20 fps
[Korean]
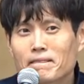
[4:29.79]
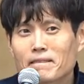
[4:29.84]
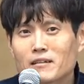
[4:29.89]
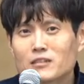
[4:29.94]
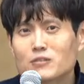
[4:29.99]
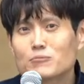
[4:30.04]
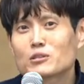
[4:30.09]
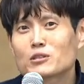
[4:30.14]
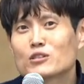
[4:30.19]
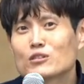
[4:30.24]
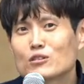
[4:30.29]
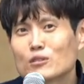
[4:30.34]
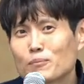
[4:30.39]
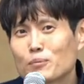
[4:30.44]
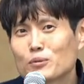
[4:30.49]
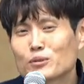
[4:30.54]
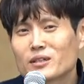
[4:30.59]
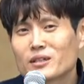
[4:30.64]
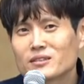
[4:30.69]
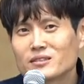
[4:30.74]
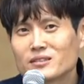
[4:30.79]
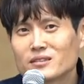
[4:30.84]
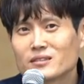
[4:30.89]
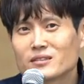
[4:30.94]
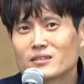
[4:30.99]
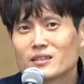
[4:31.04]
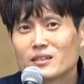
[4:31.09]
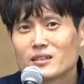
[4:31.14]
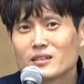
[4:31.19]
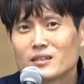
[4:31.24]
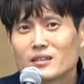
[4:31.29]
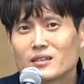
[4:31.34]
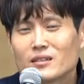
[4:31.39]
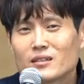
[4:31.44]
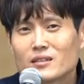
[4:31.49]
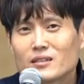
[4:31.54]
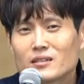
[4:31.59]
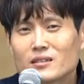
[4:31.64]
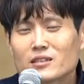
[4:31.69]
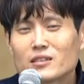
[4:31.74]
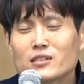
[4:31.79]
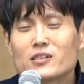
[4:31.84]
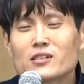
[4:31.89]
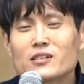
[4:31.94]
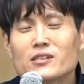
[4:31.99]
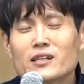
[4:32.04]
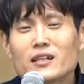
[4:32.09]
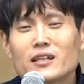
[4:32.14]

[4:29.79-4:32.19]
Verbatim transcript: 하지만 그것보다는 크신